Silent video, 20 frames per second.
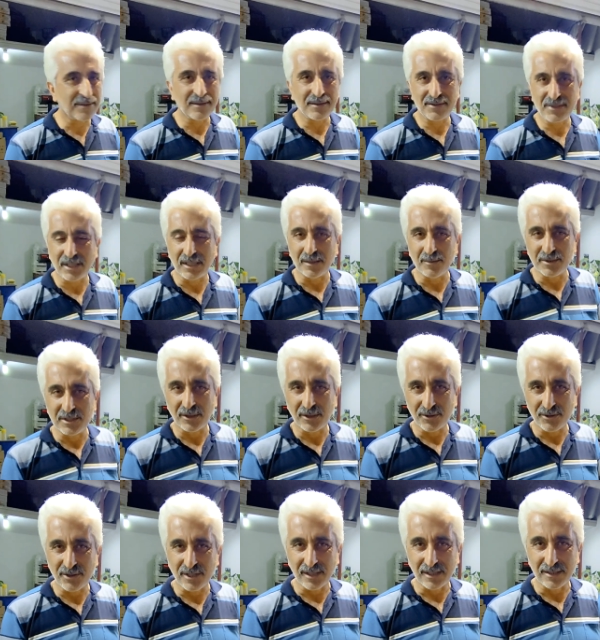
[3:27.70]
Şehrimize hoş
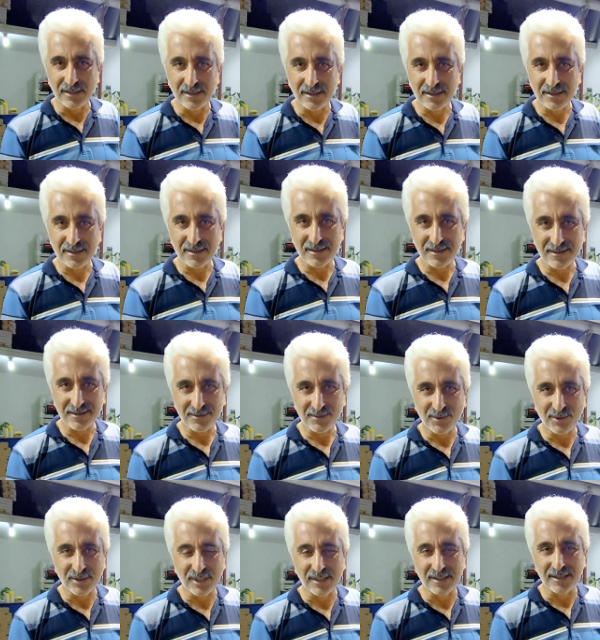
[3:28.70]
geldiniz. Teşekkür
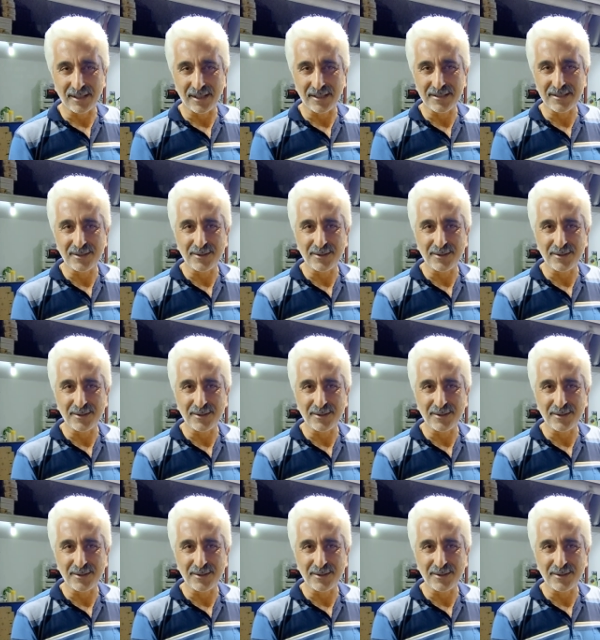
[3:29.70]
Buradan Kayısı